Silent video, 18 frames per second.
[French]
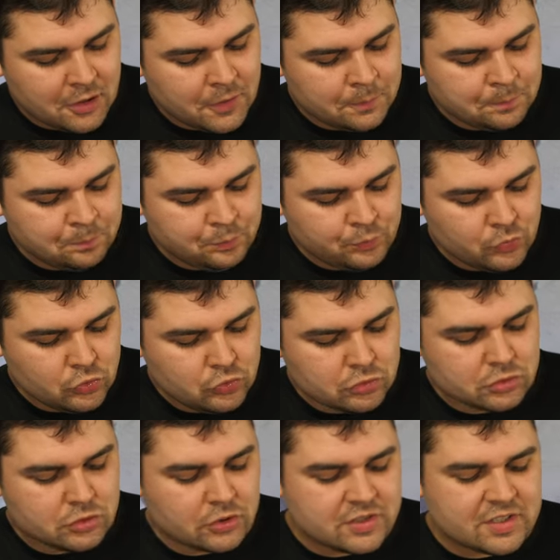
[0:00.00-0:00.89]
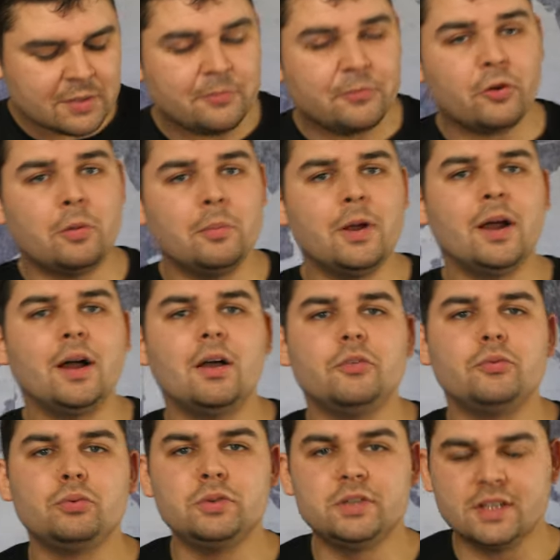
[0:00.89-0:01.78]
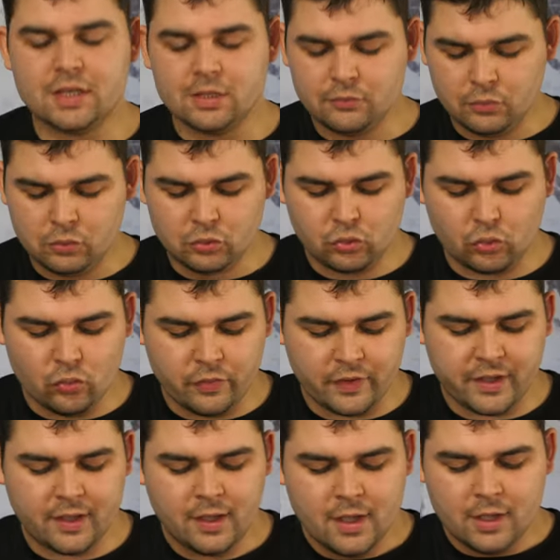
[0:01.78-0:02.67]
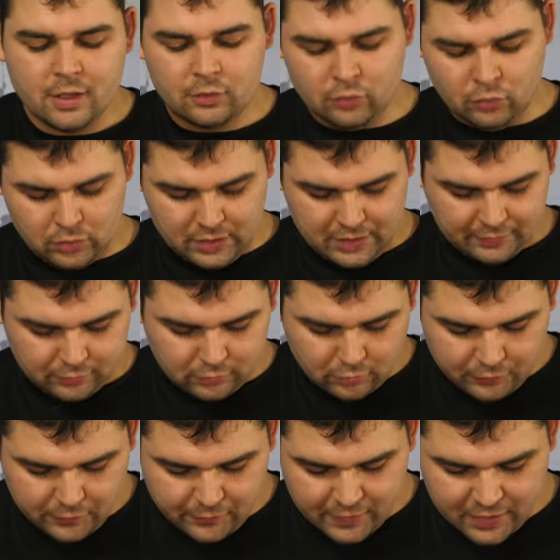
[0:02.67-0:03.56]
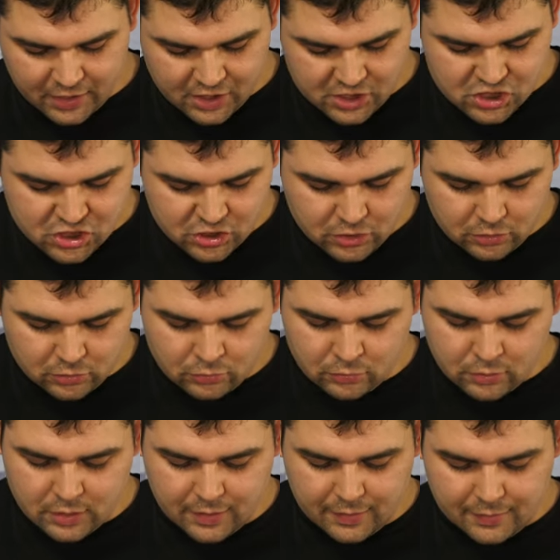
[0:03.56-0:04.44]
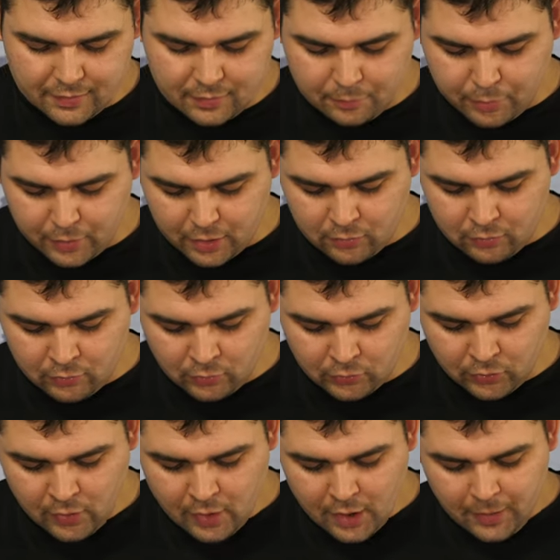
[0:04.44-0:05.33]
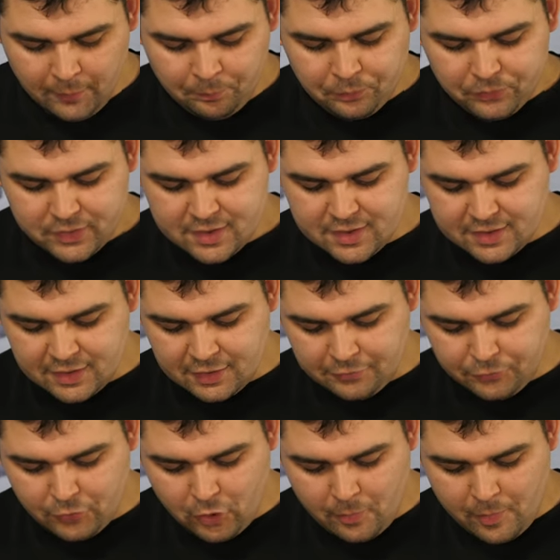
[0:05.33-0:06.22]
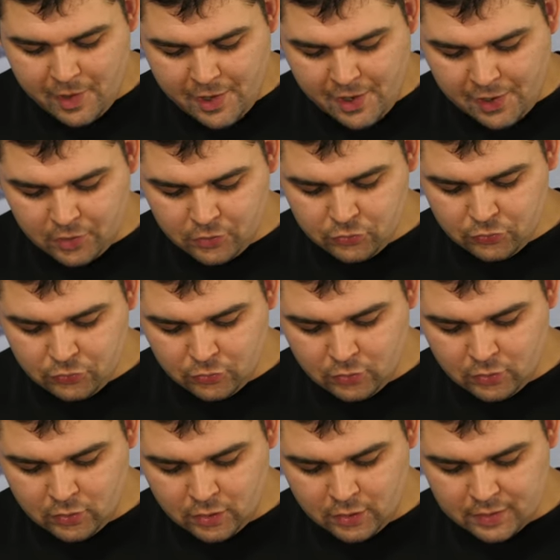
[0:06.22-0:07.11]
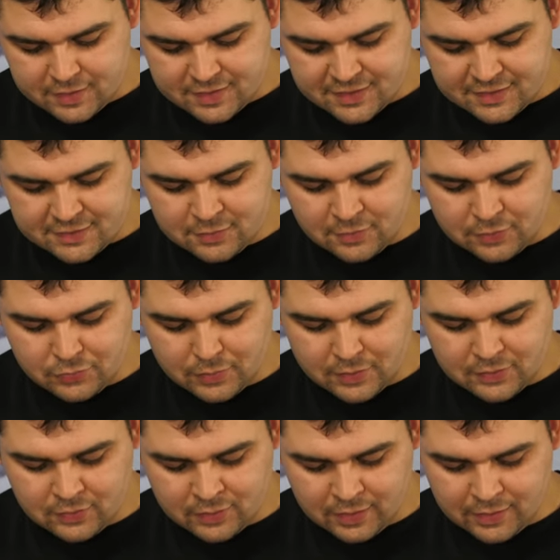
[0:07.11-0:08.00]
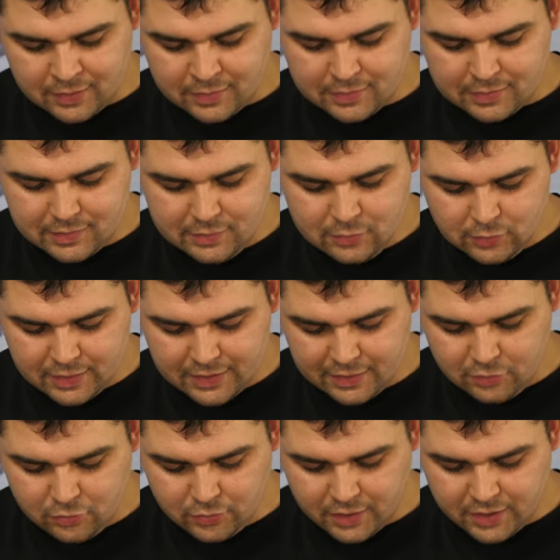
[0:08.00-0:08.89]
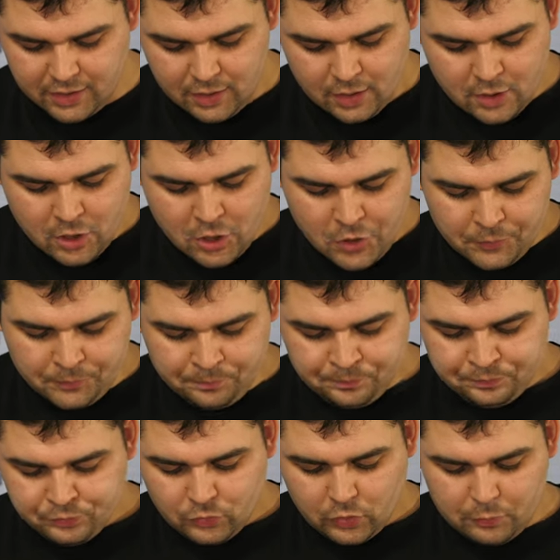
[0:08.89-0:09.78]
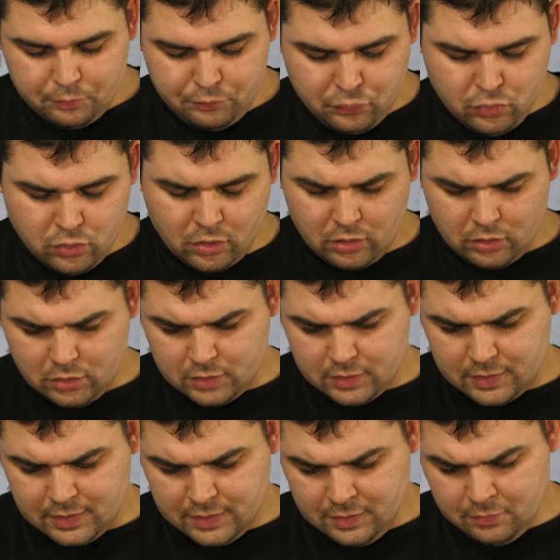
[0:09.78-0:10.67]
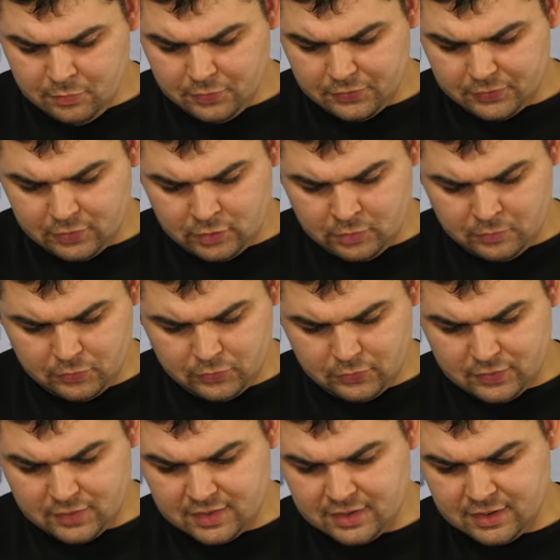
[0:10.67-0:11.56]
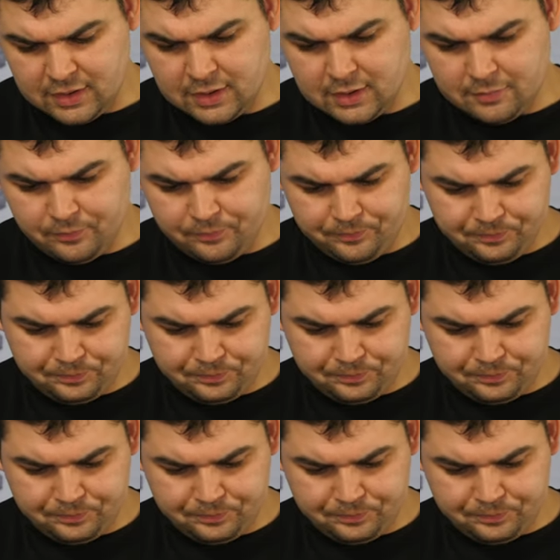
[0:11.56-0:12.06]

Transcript: du deuxième format sous lequel vous le trouvez. Donc la Survival Ration. Donc là par contre c'est un format de 575 kcal pour, il me semble que c'est,